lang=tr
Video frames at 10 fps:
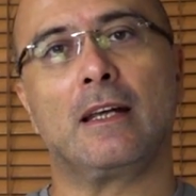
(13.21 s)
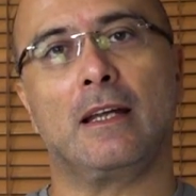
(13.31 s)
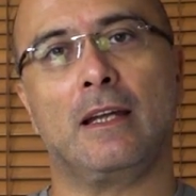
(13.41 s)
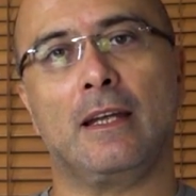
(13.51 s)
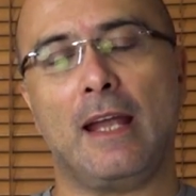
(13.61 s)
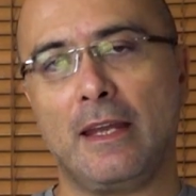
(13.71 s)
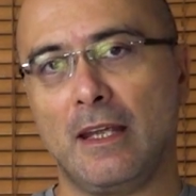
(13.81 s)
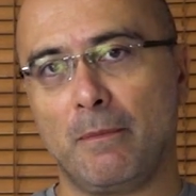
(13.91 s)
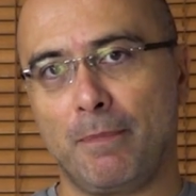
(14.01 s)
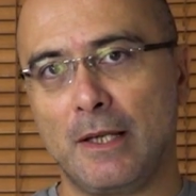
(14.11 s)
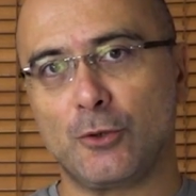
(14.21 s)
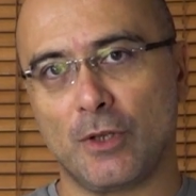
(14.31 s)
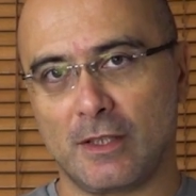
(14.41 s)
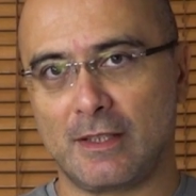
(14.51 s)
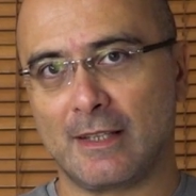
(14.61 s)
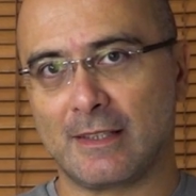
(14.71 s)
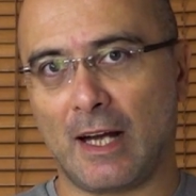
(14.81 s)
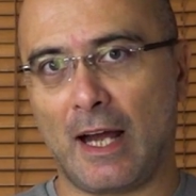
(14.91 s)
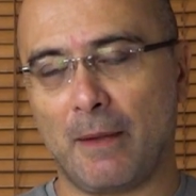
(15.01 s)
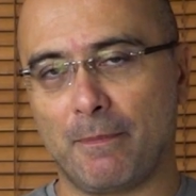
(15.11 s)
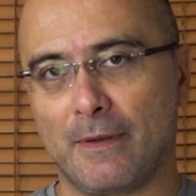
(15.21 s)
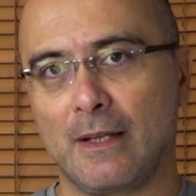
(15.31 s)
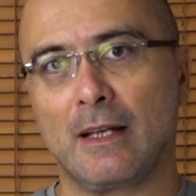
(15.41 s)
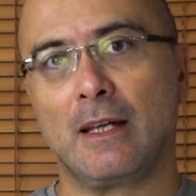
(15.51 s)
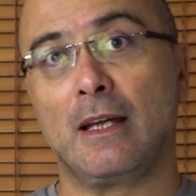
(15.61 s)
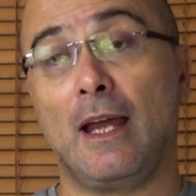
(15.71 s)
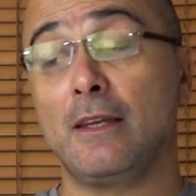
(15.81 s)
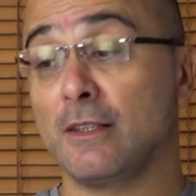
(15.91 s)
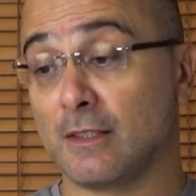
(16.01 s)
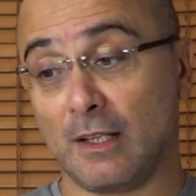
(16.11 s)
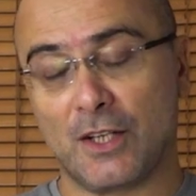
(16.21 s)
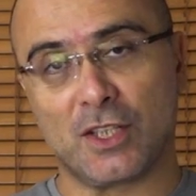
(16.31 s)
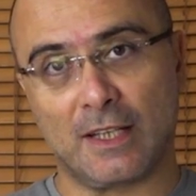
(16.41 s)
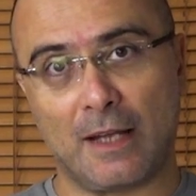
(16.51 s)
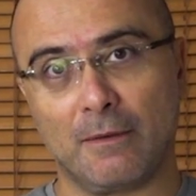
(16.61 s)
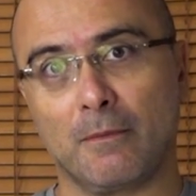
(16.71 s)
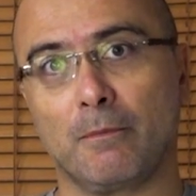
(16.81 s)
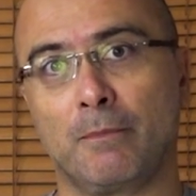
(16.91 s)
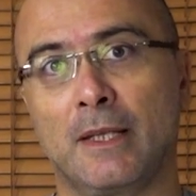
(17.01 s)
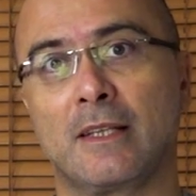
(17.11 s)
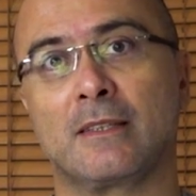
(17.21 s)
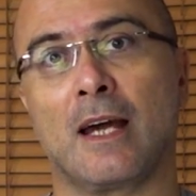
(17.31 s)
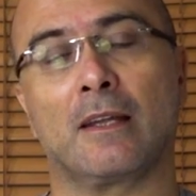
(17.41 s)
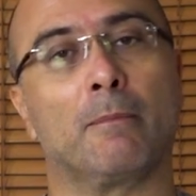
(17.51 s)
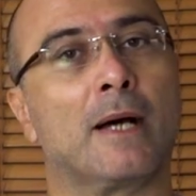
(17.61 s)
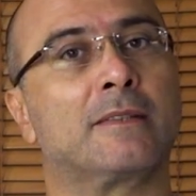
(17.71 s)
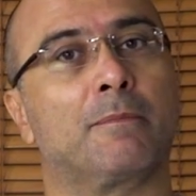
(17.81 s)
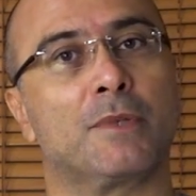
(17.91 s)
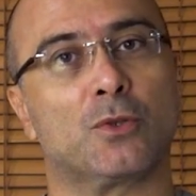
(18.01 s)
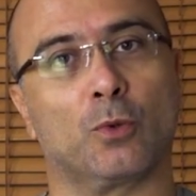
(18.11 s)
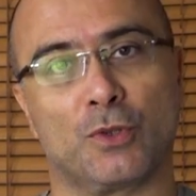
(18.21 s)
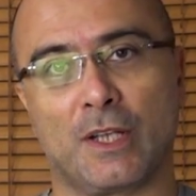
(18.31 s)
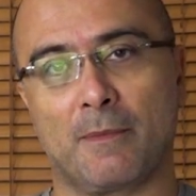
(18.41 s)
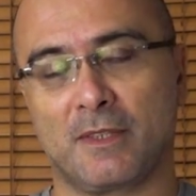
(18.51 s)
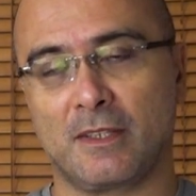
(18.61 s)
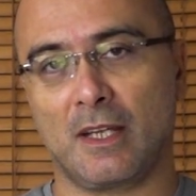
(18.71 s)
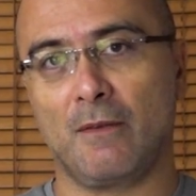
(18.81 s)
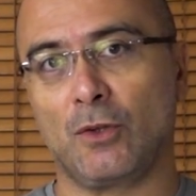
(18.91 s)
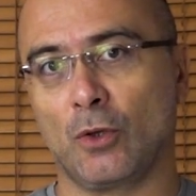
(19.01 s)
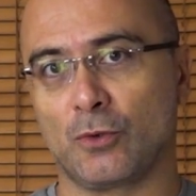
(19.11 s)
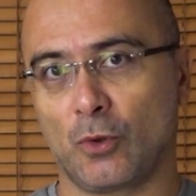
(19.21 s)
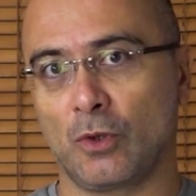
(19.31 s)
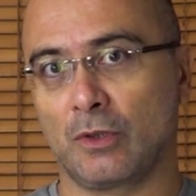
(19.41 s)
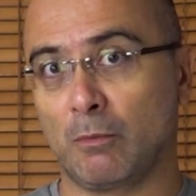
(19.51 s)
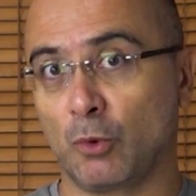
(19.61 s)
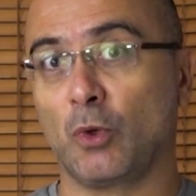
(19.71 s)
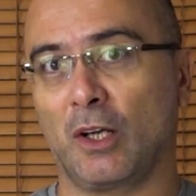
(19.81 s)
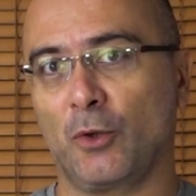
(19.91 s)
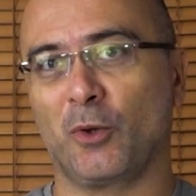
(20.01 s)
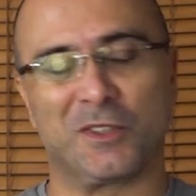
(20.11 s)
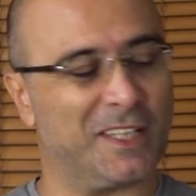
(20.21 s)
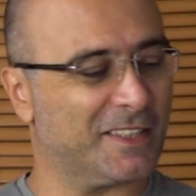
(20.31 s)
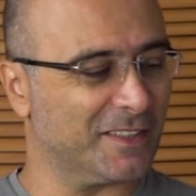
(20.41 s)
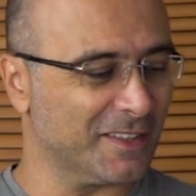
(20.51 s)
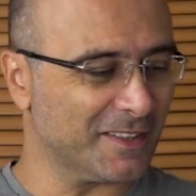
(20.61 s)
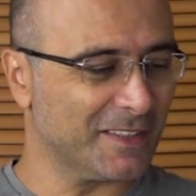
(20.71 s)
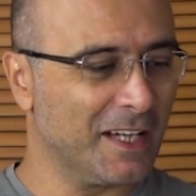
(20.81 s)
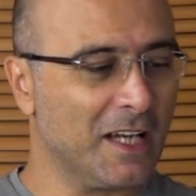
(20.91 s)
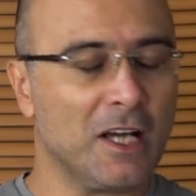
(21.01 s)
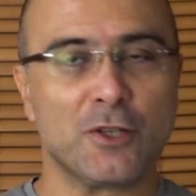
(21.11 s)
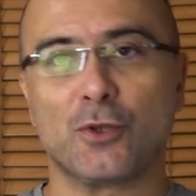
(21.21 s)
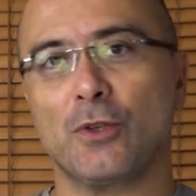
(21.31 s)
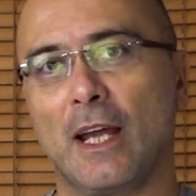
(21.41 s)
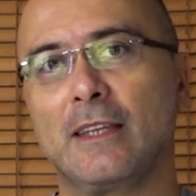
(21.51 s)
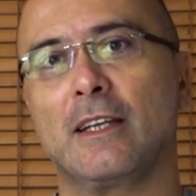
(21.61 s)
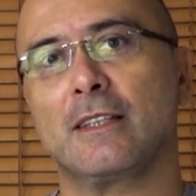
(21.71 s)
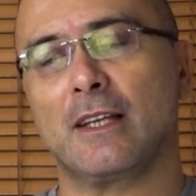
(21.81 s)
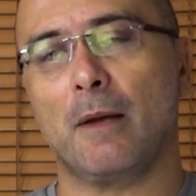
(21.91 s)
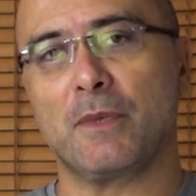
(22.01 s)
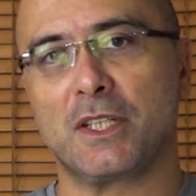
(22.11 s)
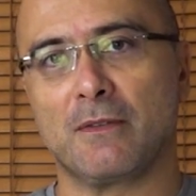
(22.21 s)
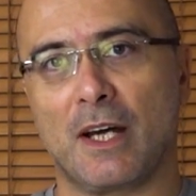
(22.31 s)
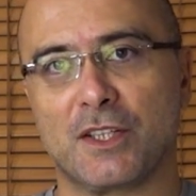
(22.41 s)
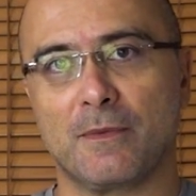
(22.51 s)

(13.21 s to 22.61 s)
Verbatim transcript: e, en iyi pil süresine sahip, en hızlı açılan bilgisayardan bahsetmiş olacağım size. Videonun sonunda bunu alıyor olacaksınız. Çünkü enteresan bir şey var.